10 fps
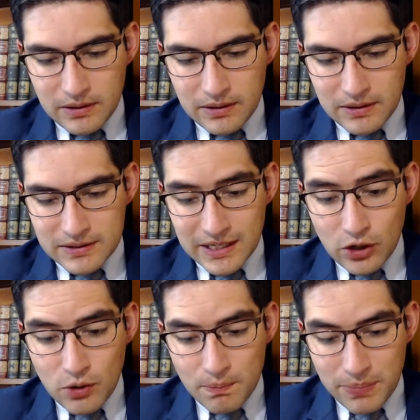se
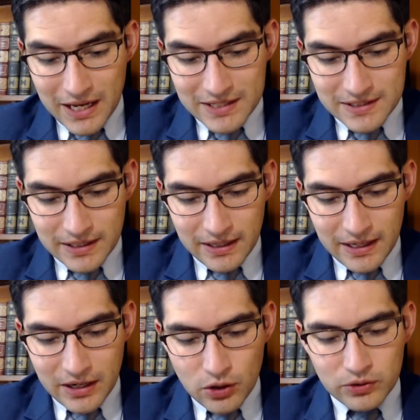complace
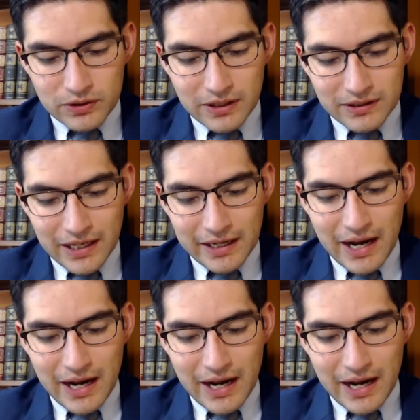en contentar a